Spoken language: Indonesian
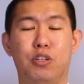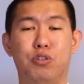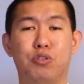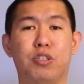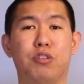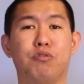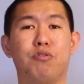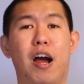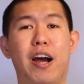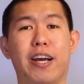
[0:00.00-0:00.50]

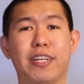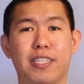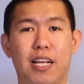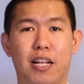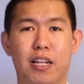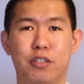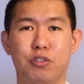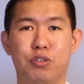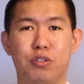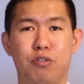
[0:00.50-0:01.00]
Houston Rockets
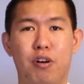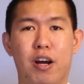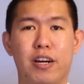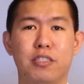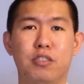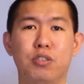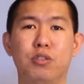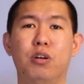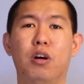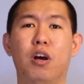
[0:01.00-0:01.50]
kali Houston
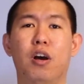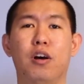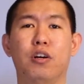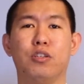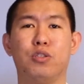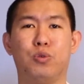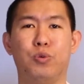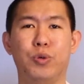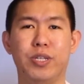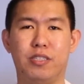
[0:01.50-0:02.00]
Rockets tuh
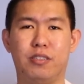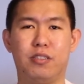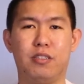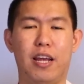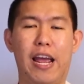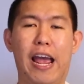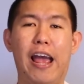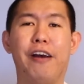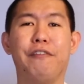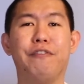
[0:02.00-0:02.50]

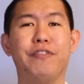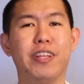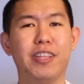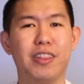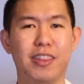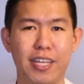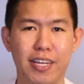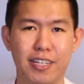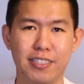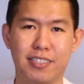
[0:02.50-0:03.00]
switch
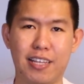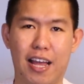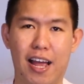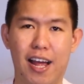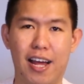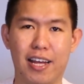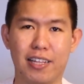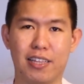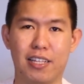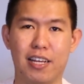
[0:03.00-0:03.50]
everything
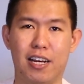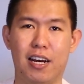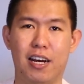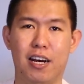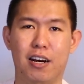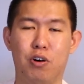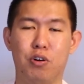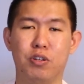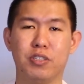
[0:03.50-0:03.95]
saat uh,